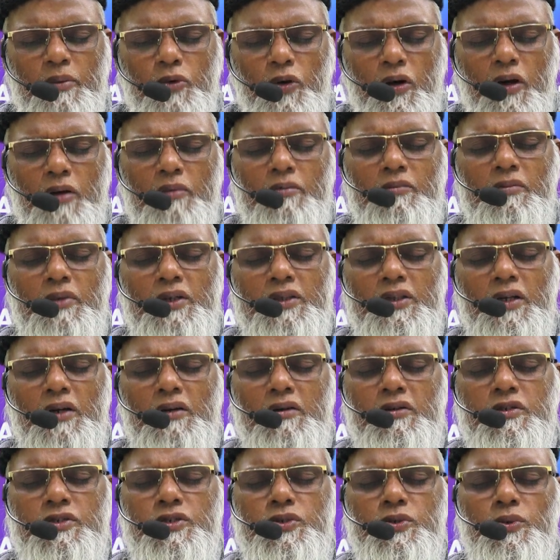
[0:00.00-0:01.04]
महमद
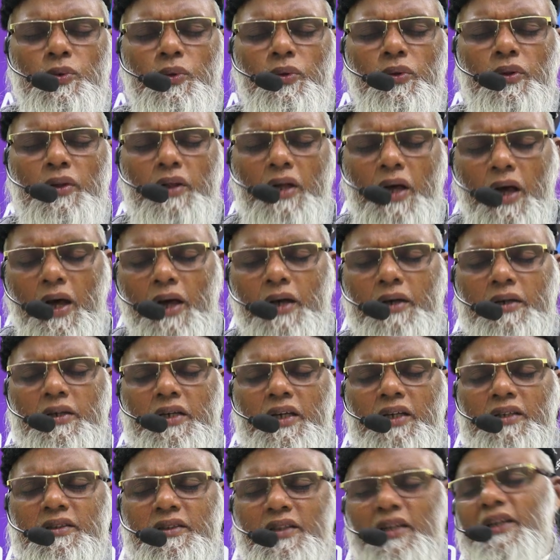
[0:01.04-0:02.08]
रसूलुल्लाह
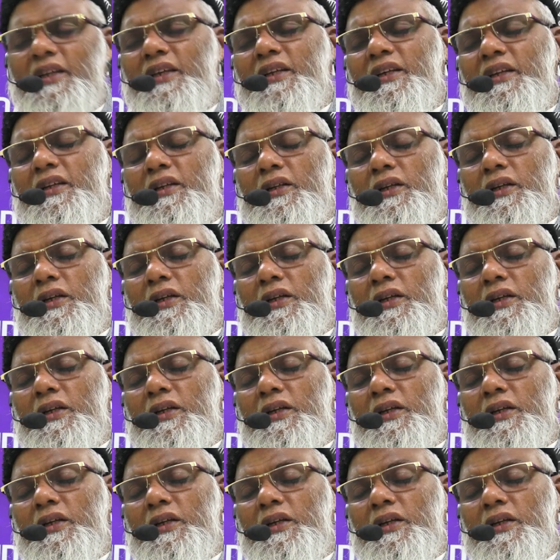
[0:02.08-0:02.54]
कहते हैं